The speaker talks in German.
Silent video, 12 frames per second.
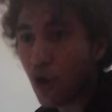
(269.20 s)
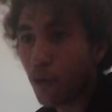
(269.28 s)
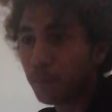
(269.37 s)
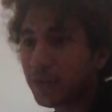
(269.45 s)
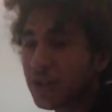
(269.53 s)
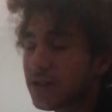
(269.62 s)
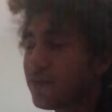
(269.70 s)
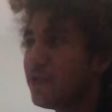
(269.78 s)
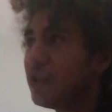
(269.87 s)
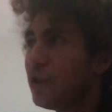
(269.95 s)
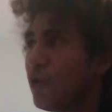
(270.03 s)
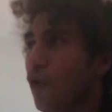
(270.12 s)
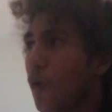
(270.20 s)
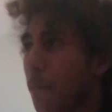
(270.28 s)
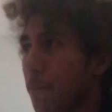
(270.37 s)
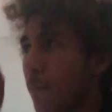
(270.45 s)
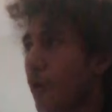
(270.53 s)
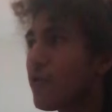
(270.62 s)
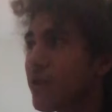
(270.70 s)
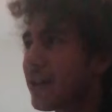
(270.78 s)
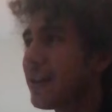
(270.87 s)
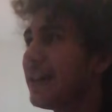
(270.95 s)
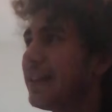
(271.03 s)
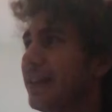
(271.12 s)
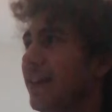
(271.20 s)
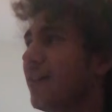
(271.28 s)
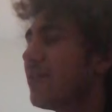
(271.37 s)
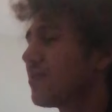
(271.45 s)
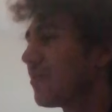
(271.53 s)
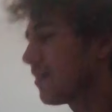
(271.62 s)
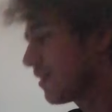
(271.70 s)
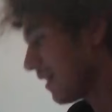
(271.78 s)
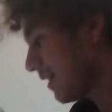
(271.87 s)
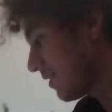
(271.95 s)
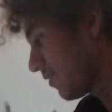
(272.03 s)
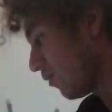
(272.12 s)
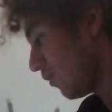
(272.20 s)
kommt das Video morgen. Also das heißt